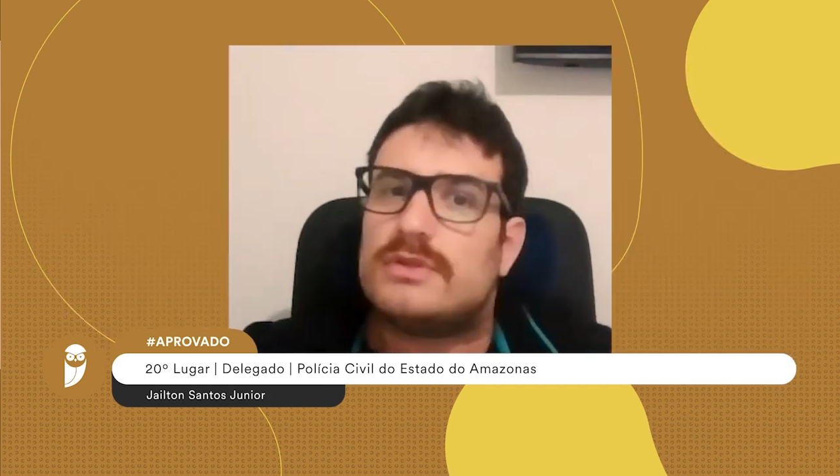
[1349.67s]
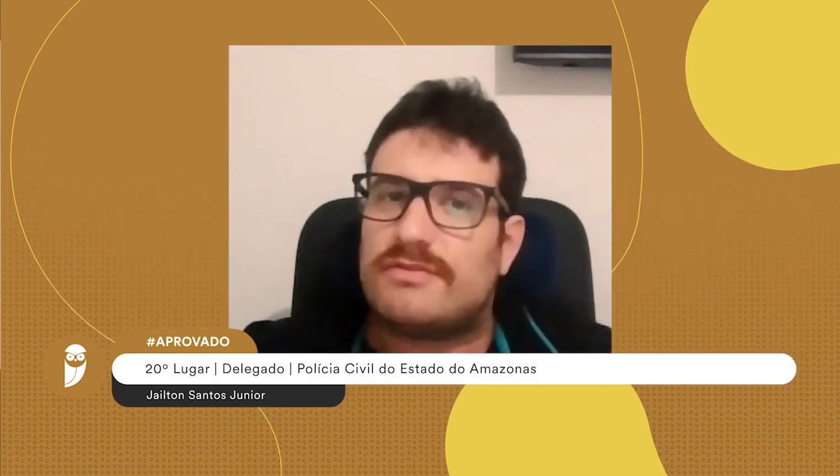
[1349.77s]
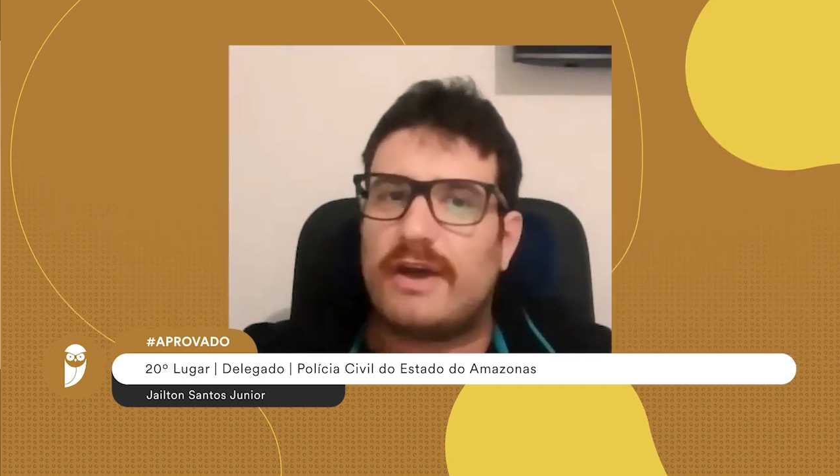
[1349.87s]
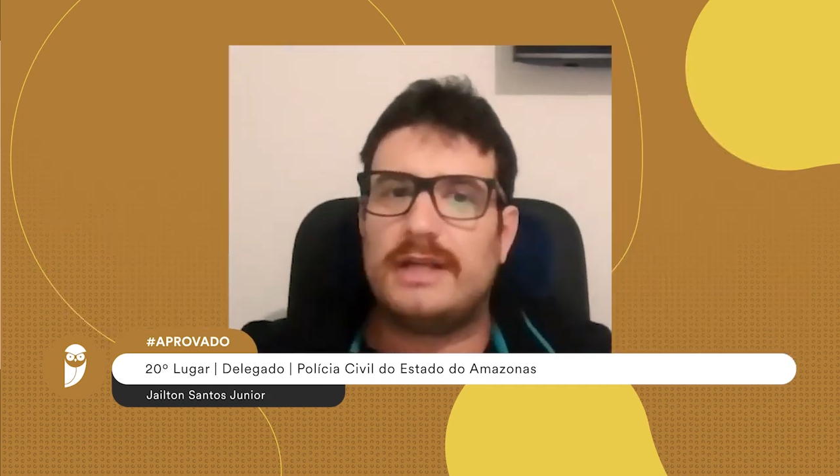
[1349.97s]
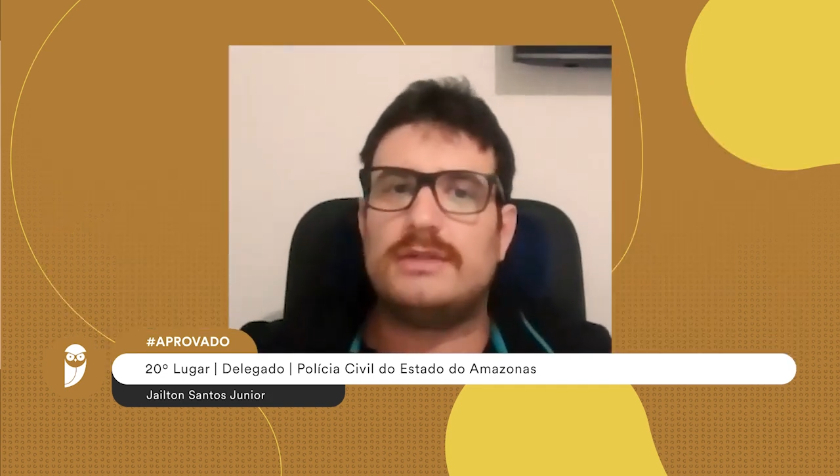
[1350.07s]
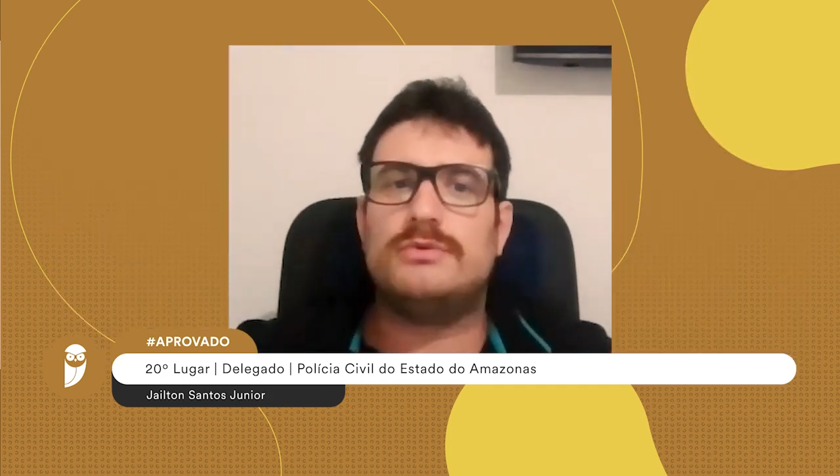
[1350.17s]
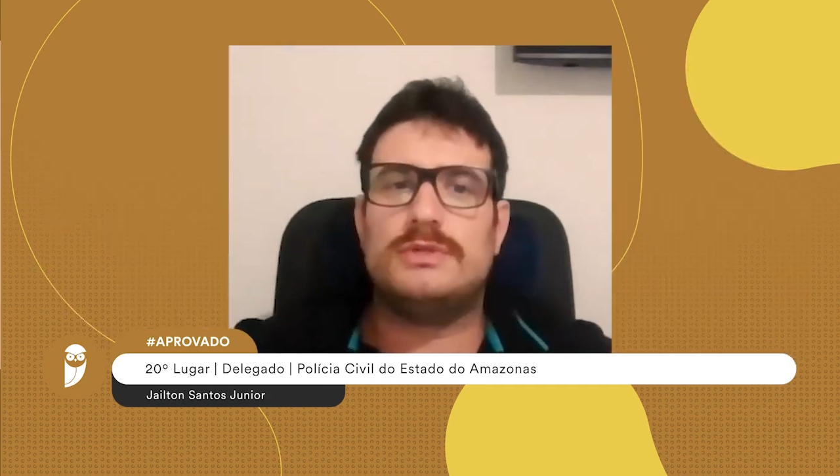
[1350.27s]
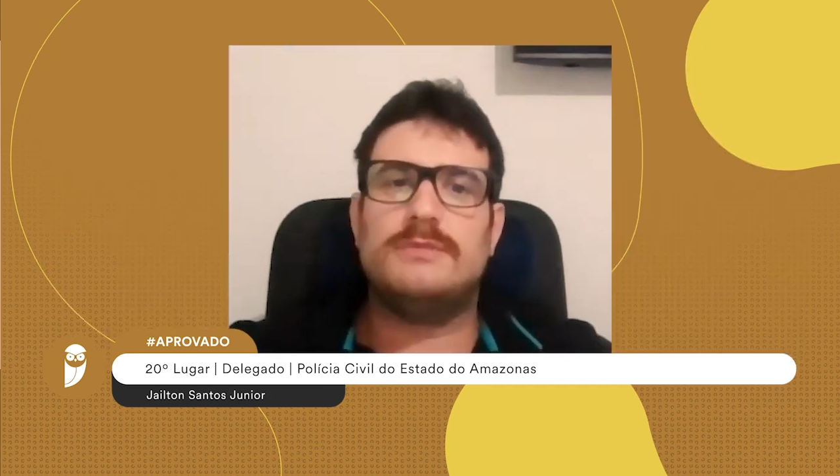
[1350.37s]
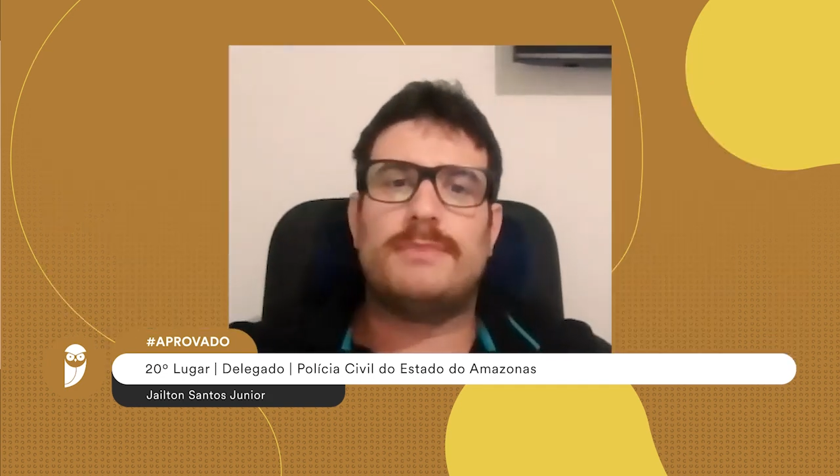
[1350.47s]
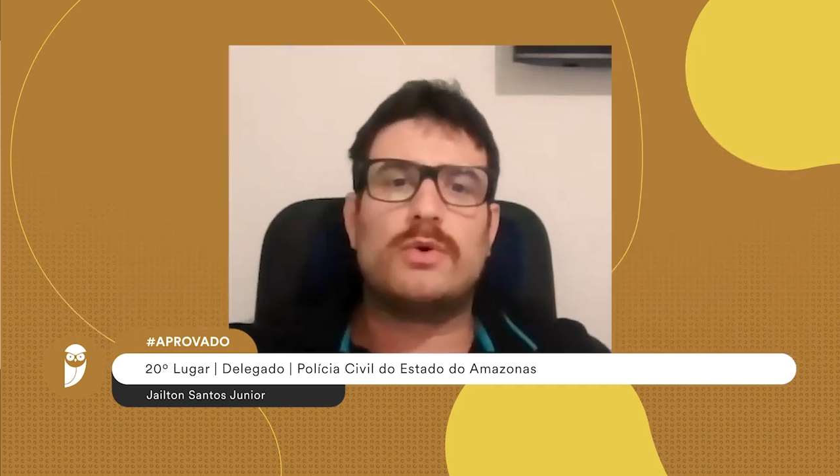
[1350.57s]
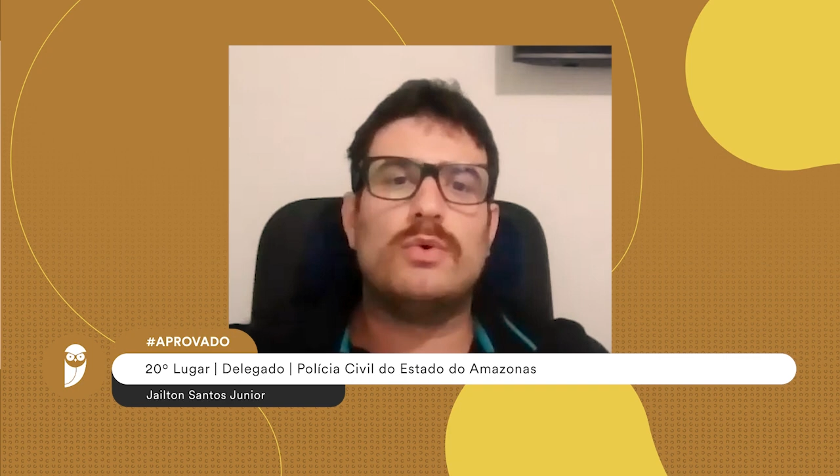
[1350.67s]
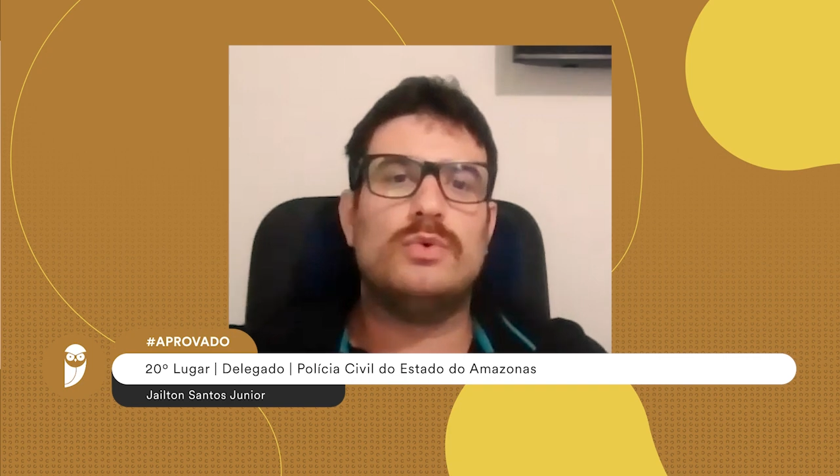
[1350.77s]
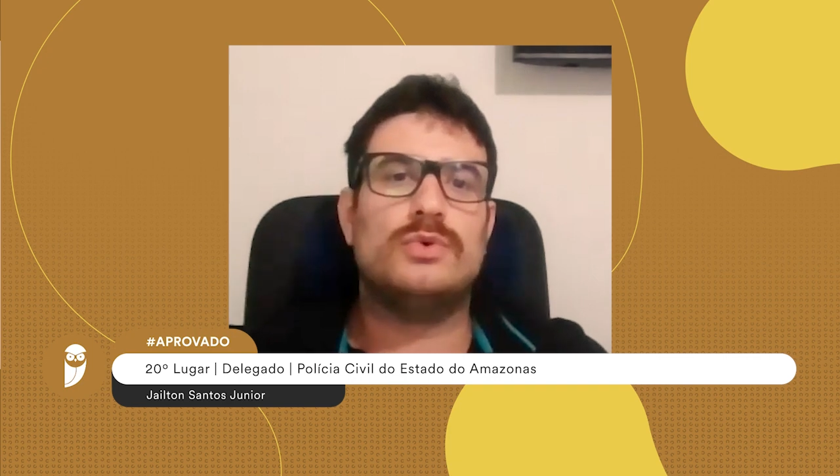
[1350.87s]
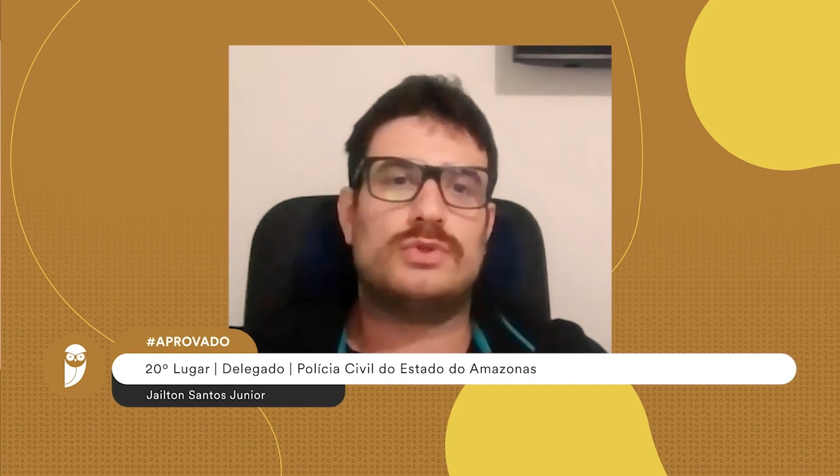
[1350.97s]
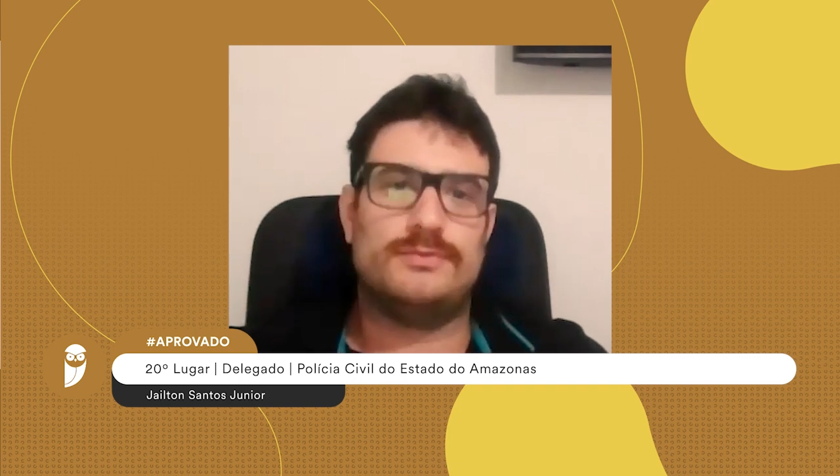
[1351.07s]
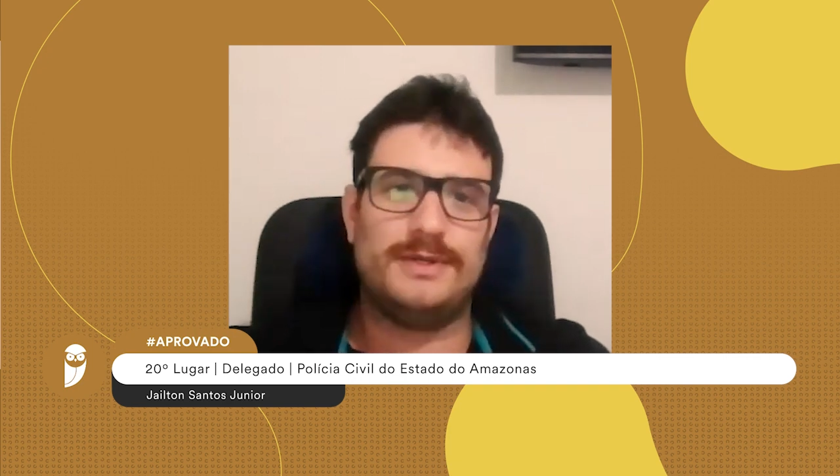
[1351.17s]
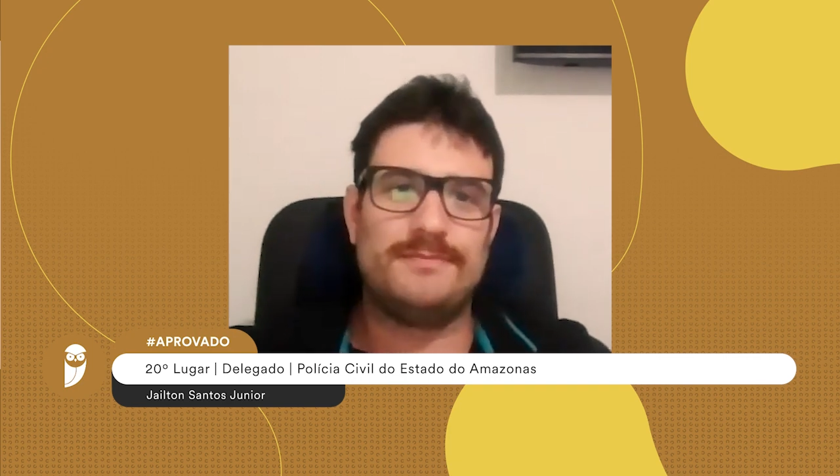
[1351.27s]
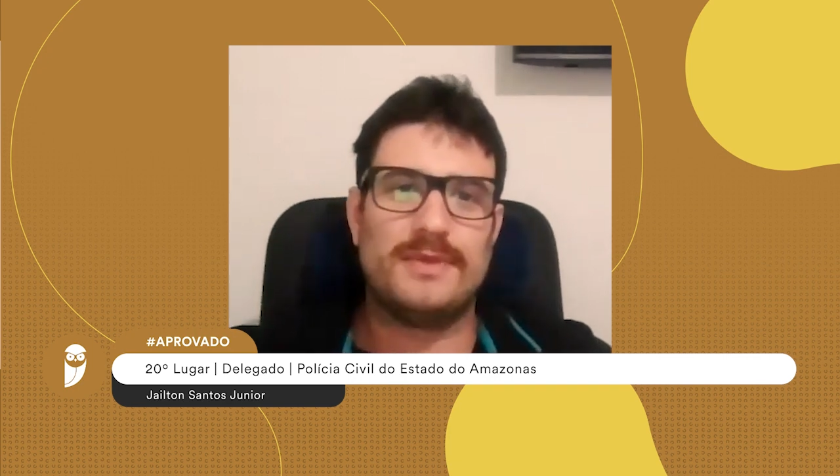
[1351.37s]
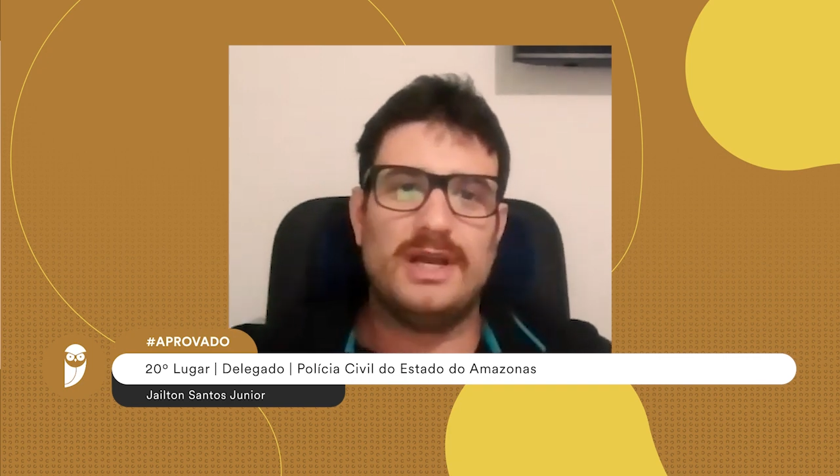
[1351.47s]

diferente do ensino para concurso. Né?